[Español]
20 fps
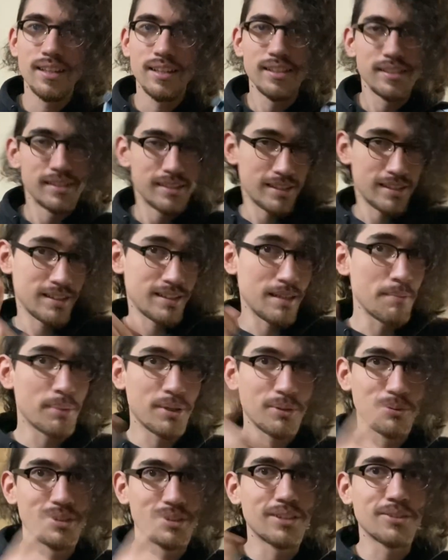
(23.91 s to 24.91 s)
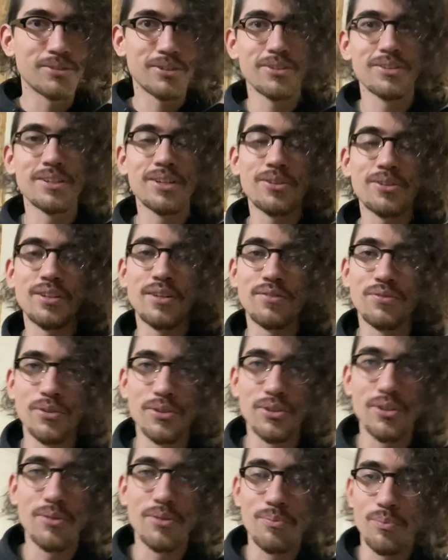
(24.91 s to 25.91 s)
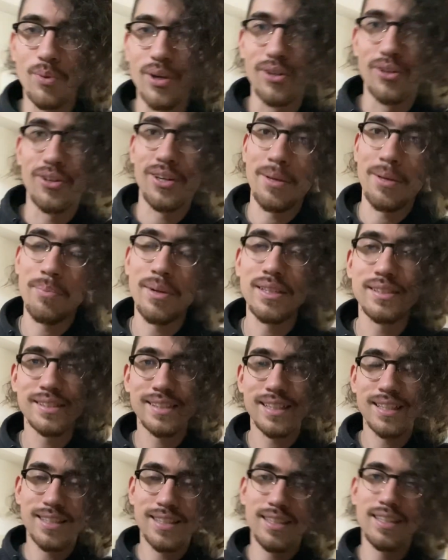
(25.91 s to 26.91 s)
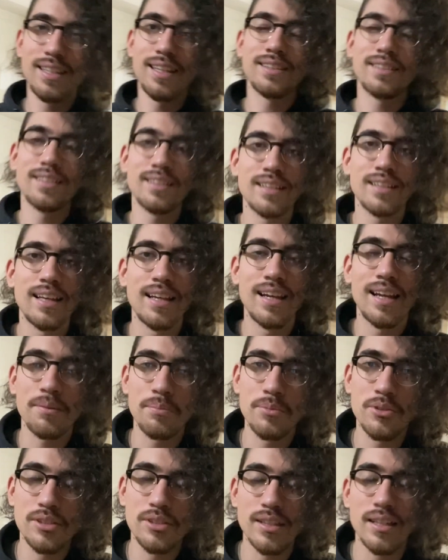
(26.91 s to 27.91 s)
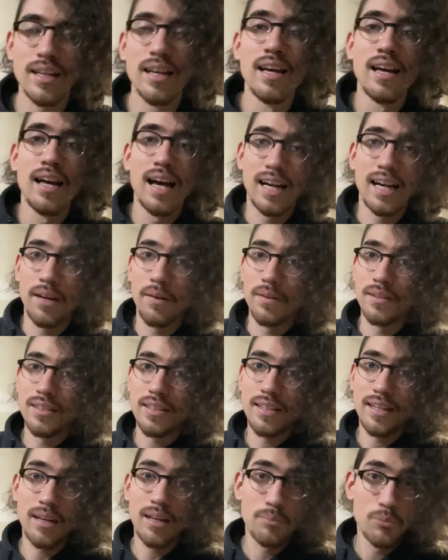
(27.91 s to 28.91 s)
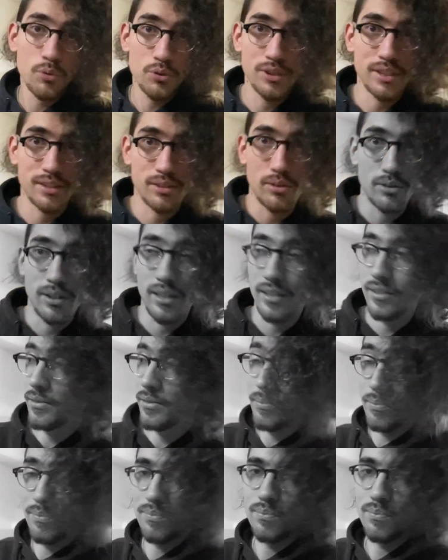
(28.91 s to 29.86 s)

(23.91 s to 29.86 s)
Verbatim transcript: Y si se están preguntando qué onda con el fondo, bueno, lo que pasa es que aquí en la tienda de Lack Music acaban de llegar muchas cojas.